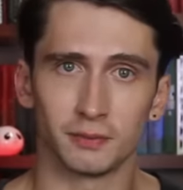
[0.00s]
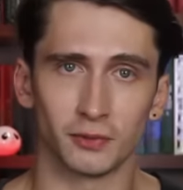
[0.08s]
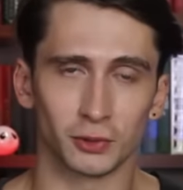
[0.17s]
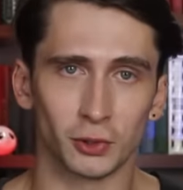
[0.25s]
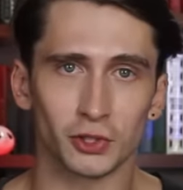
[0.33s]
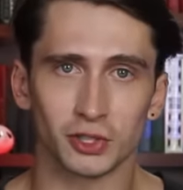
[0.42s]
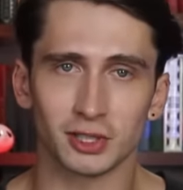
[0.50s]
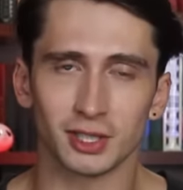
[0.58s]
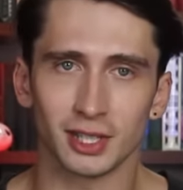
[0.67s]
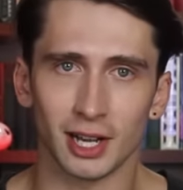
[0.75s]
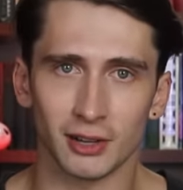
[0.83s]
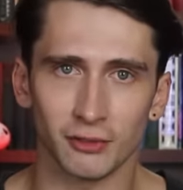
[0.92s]
в точности
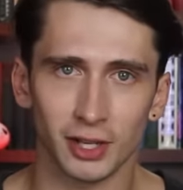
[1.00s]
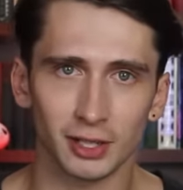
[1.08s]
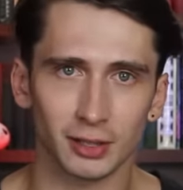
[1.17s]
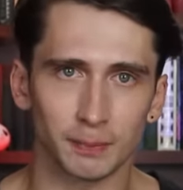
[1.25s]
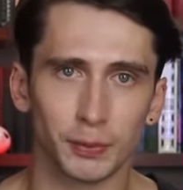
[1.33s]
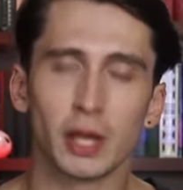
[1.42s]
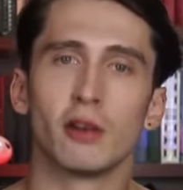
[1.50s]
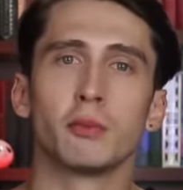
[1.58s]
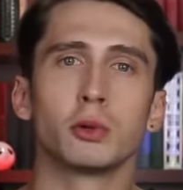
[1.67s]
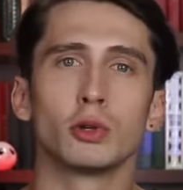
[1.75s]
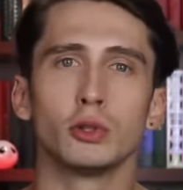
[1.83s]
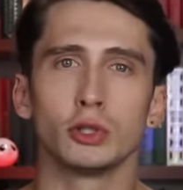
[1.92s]
как в этом,
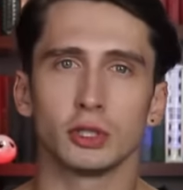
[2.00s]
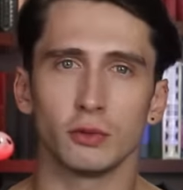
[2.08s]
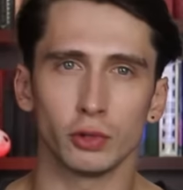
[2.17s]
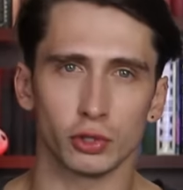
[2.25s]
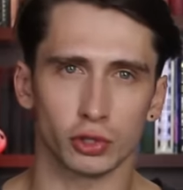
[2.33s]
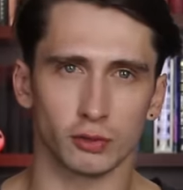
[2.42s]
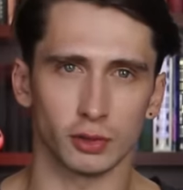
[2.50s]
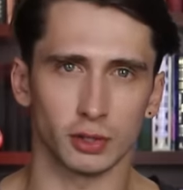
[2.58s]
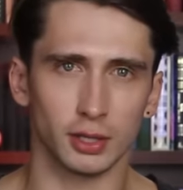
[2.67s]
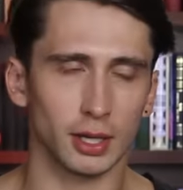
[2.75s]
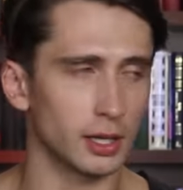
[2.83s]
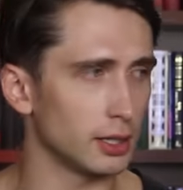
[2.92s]
вплоть до сегодняшнего
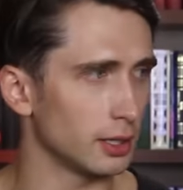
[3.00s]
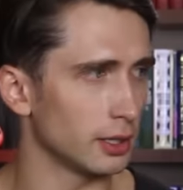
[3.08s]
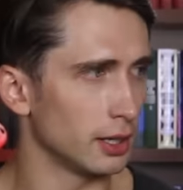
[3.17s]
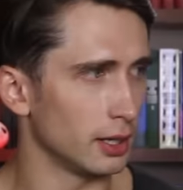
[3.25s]
дня, и